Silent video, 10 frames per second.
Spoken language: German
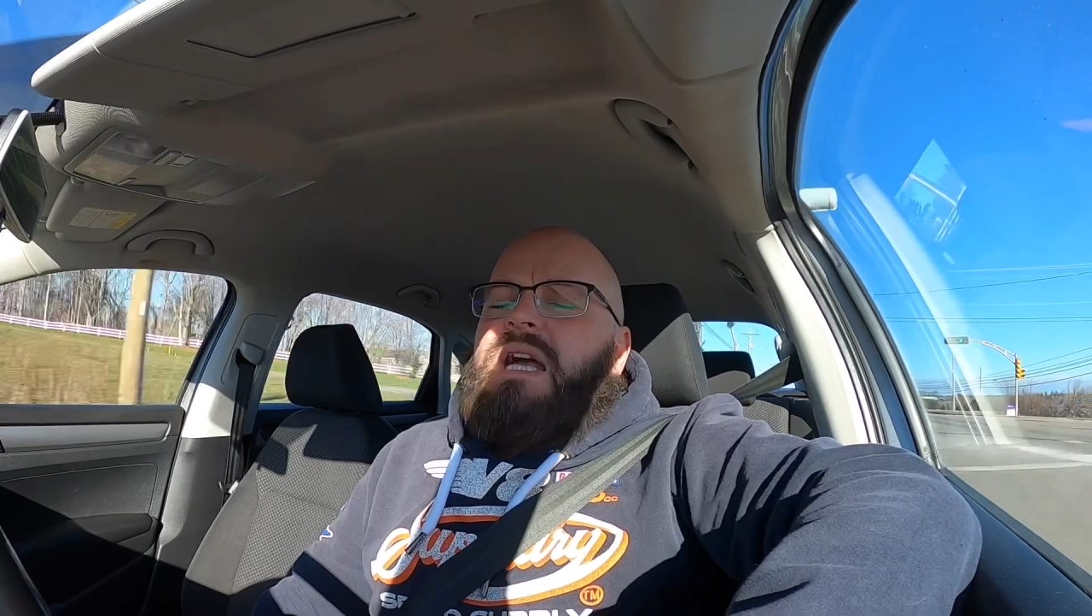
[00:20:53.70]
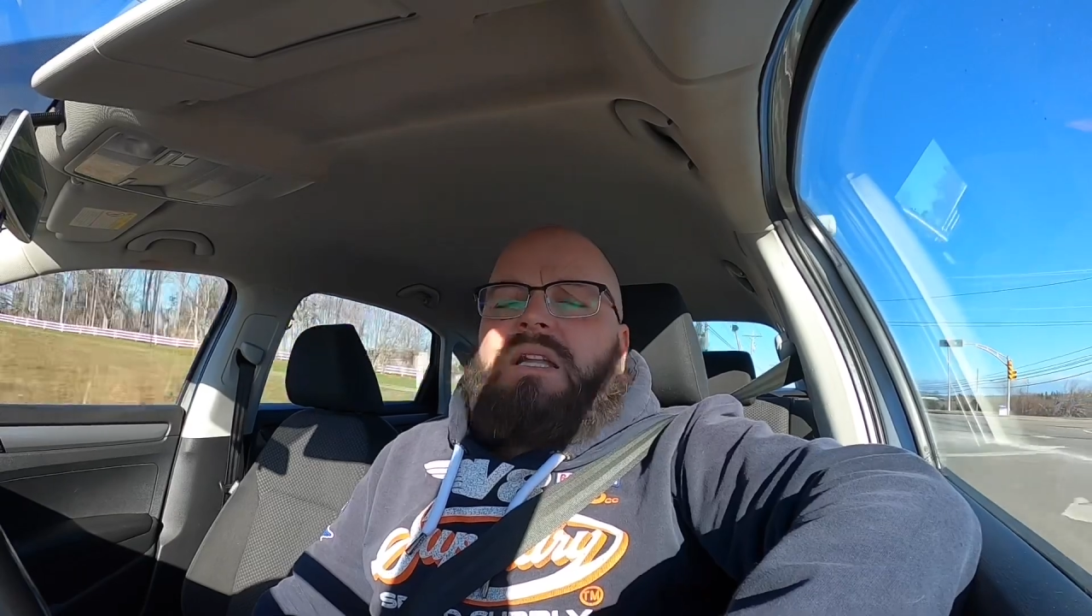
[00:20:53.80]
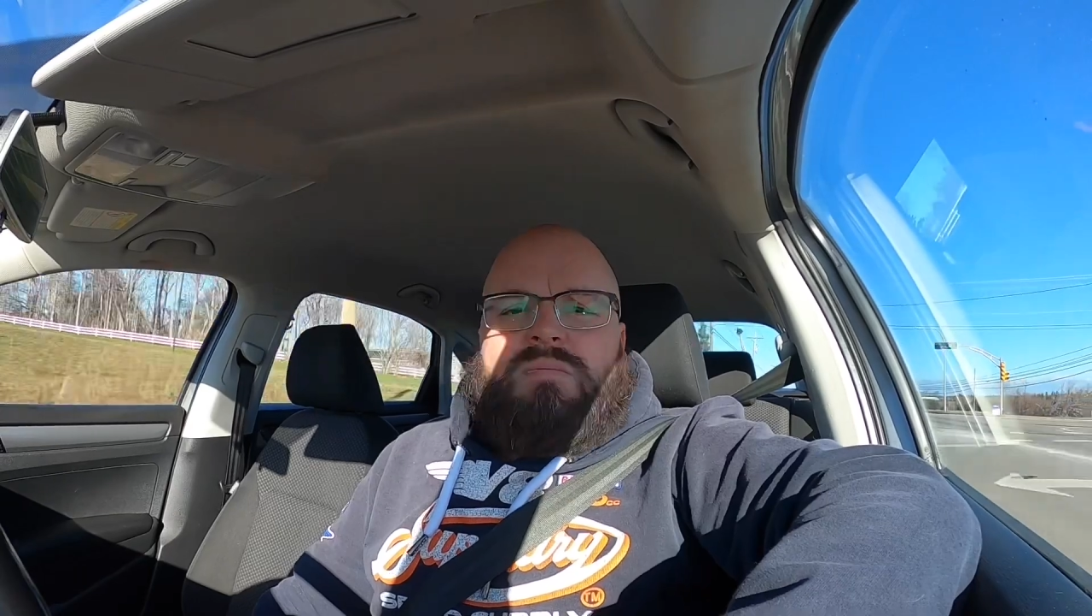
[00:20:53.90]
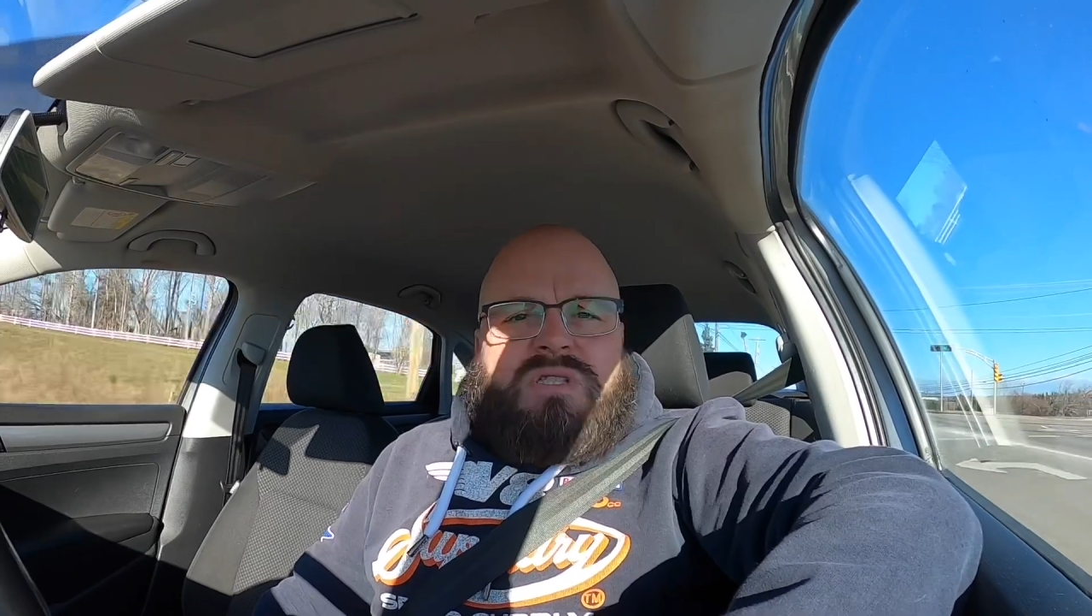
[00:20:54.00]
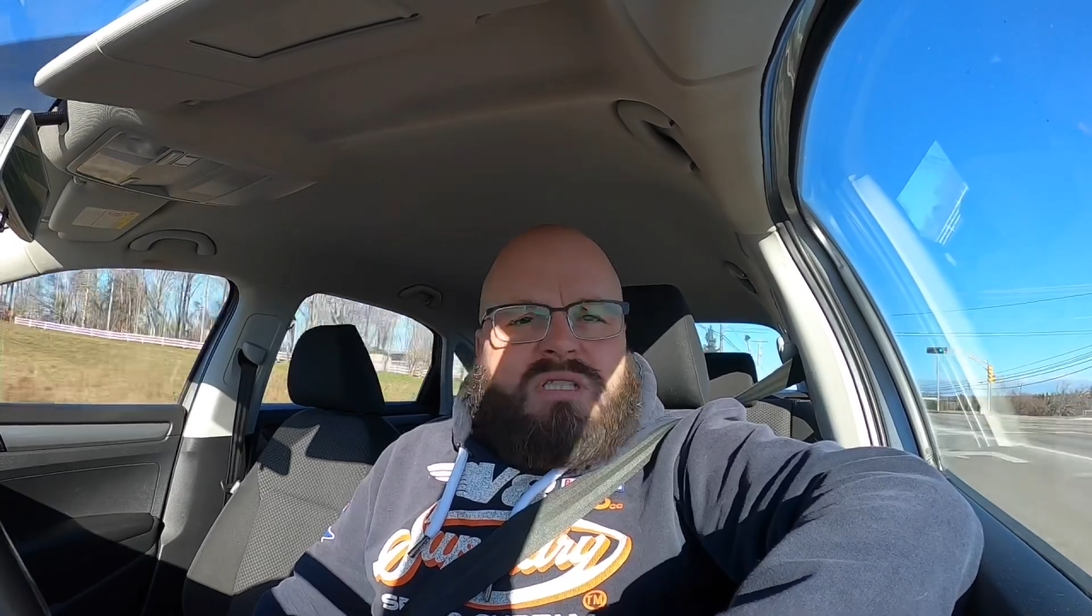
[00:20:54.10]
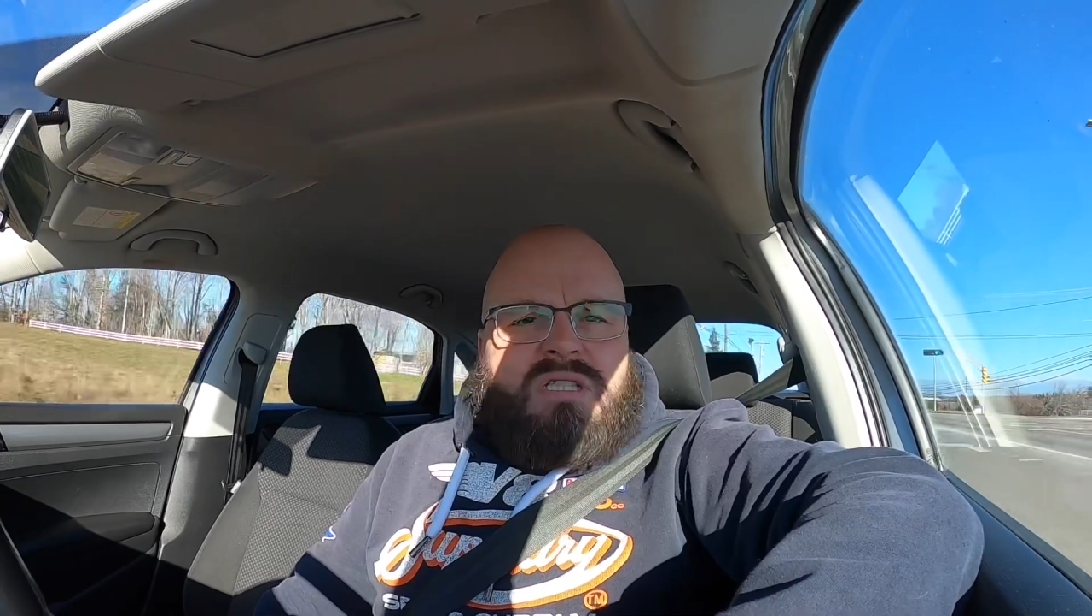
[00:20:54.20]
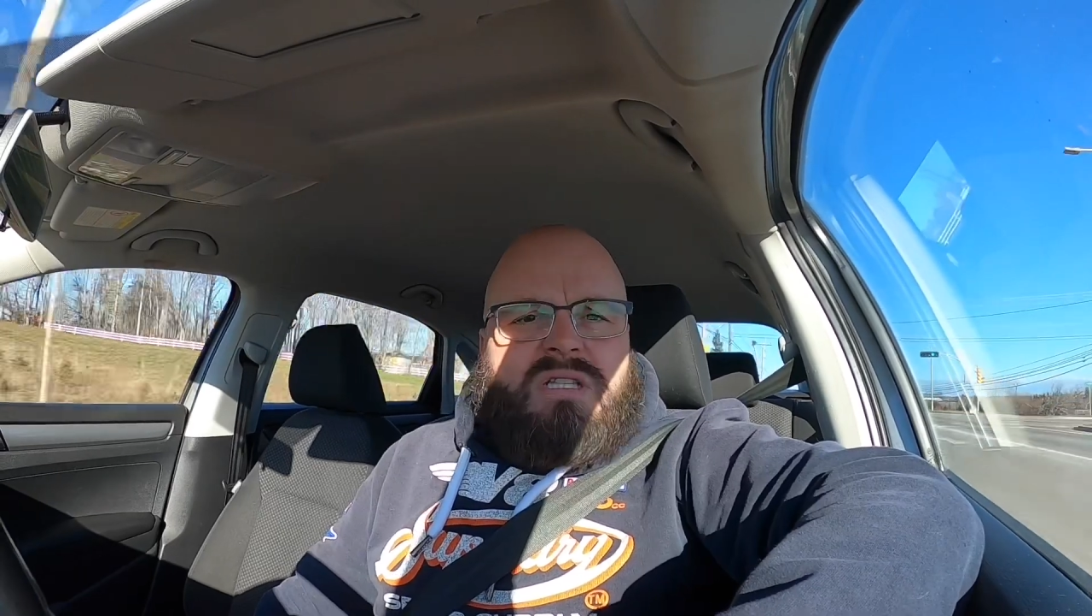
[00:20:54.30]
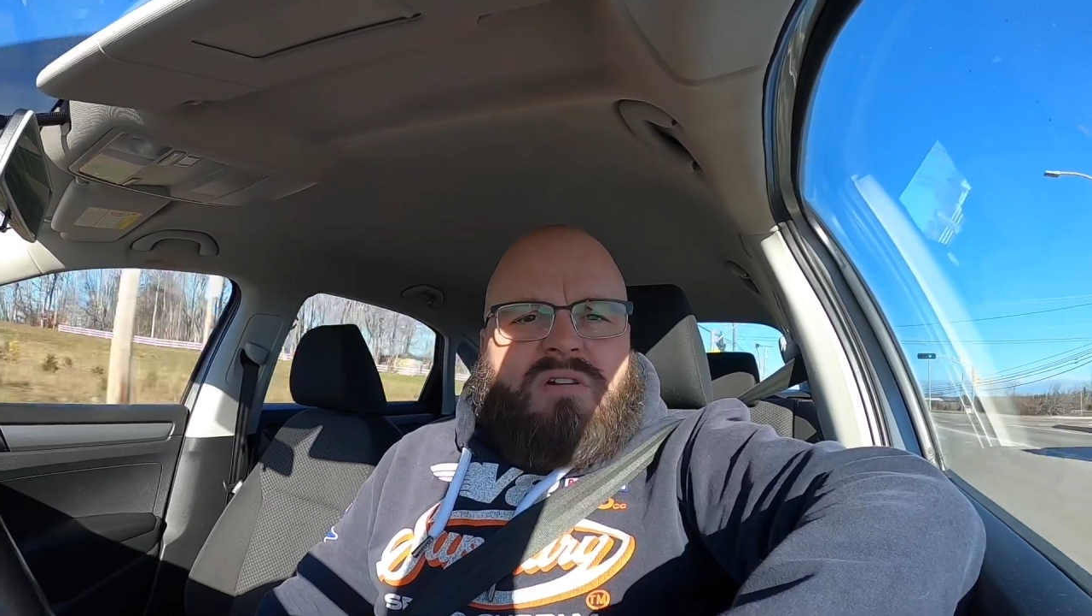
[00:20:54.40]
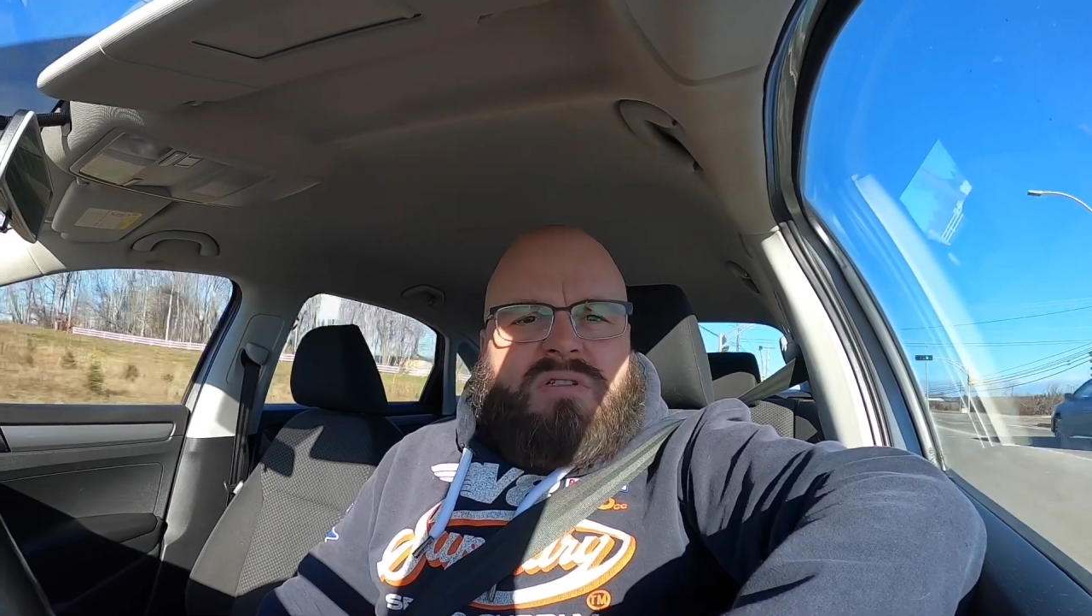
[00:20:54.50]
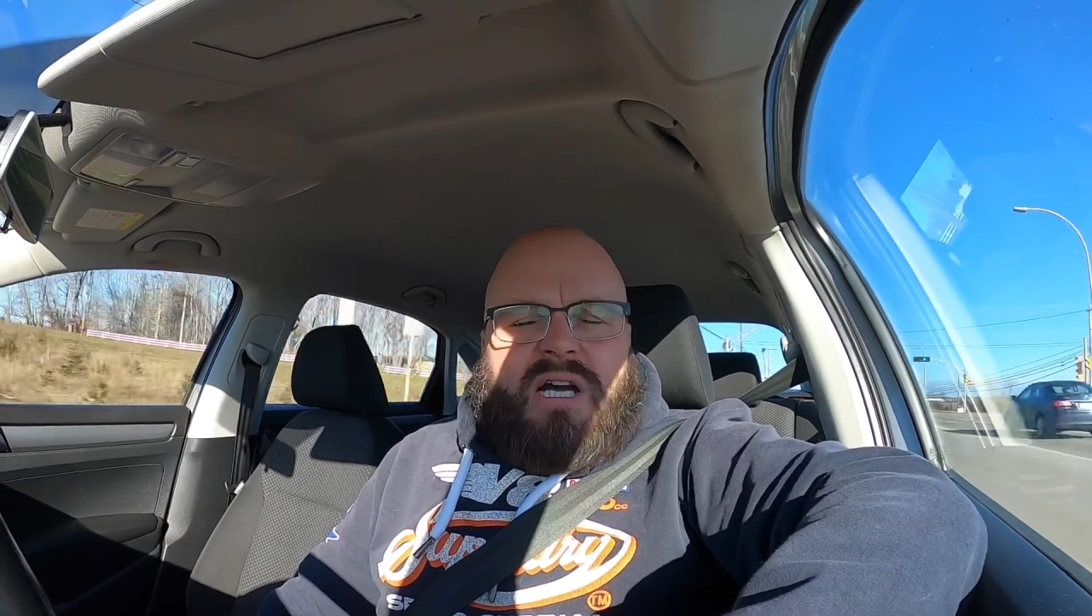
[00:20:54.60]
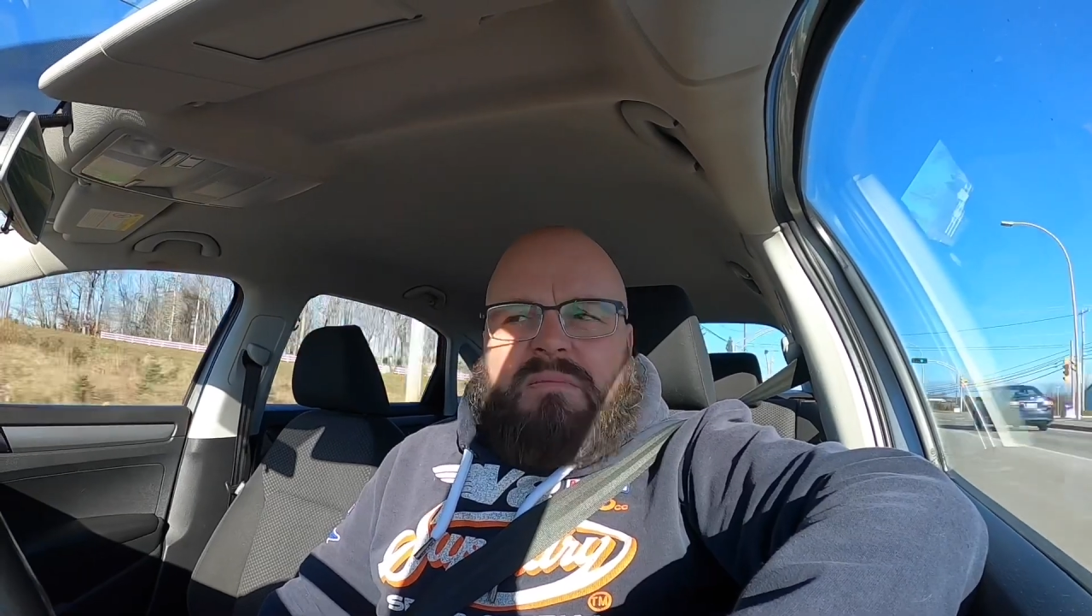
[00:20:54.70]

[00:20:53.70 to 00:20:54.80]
da muss ich das Auto